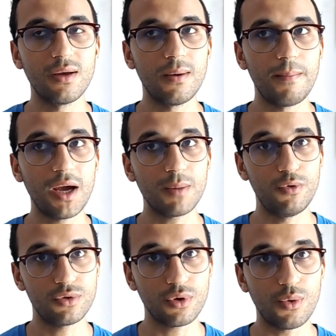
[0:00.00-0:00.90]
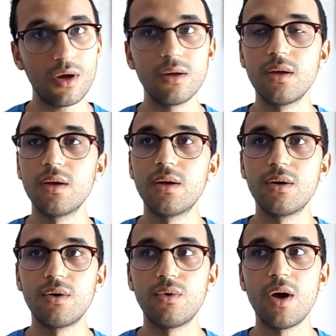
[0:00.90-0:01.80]
باك بلس 3
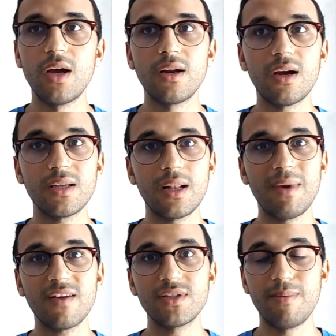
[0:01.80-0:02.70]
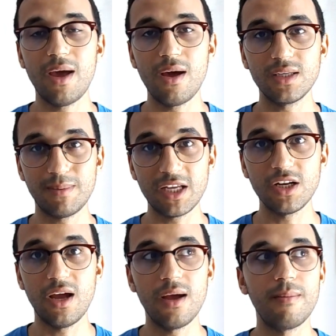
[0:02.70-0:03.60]
وانا خديت الباك في 17
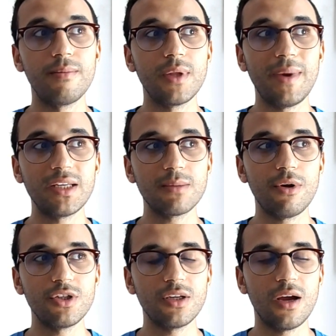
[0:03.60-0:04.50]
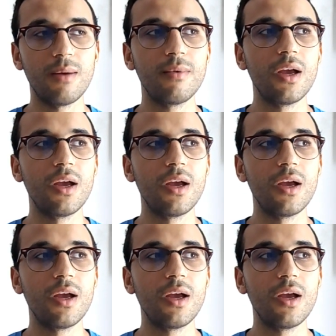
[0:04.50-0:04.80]
عام دابا عندي 27 عام